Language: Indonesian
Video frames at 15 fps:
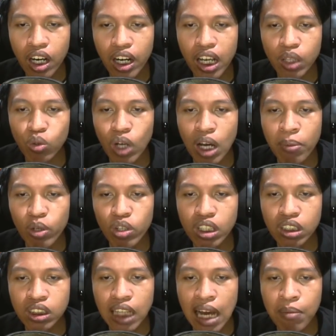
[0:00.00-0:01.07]
Lihat tuh
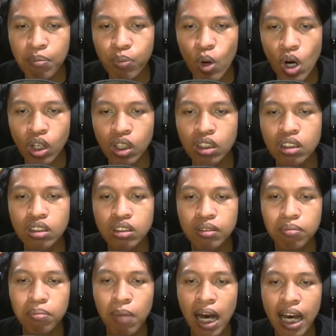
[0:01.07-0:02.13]
kamarnya udah sekampung.
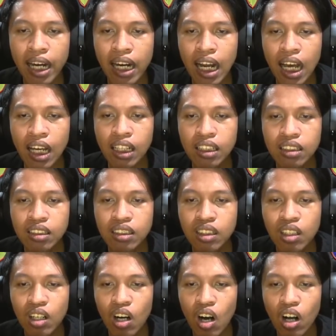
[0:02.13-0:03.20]
Parah.
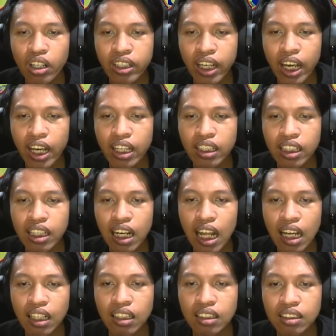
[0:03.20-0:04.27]
Oke, okay,
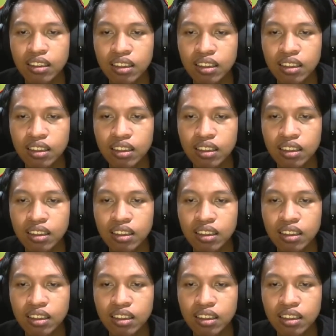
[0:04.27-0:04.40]
hilang.